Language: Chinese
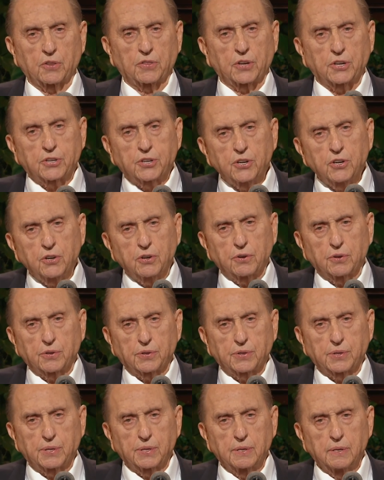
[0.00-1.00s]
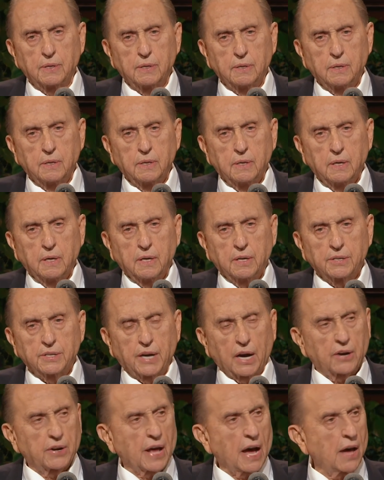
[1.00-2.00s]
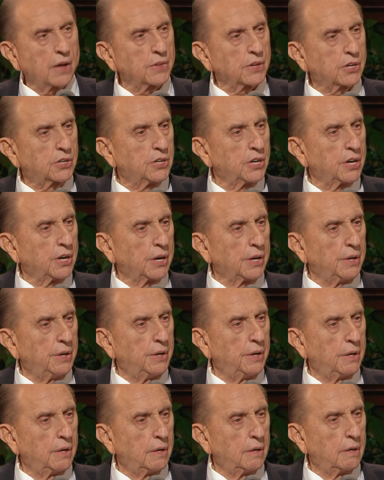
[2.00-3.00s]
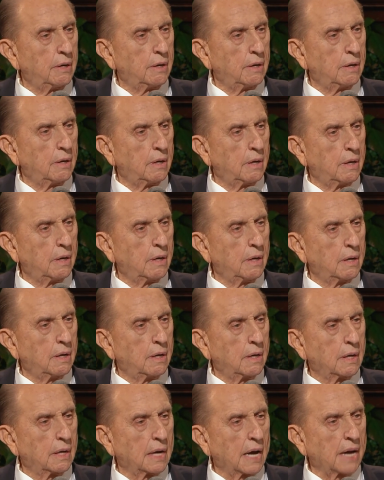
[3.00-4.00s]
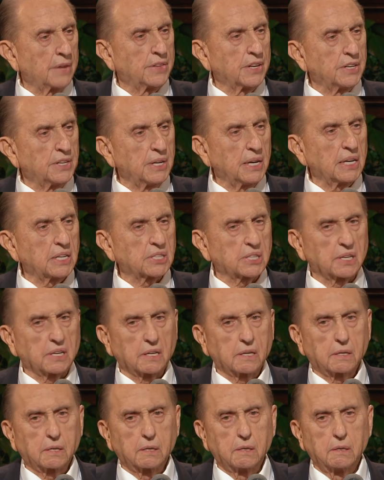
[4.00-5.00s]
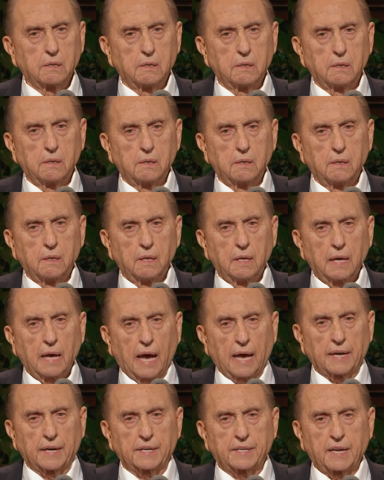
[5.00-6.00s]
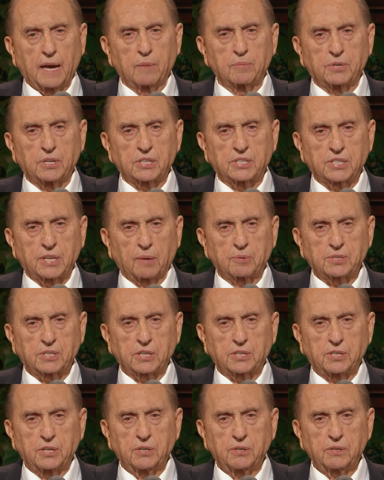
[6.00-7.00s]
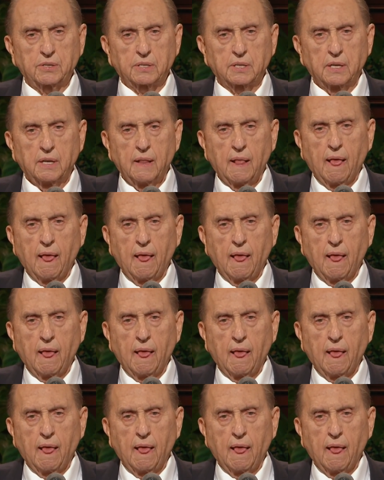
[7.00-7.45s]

这些力量扭曲了真理，破坏了良善与优雅，并且试图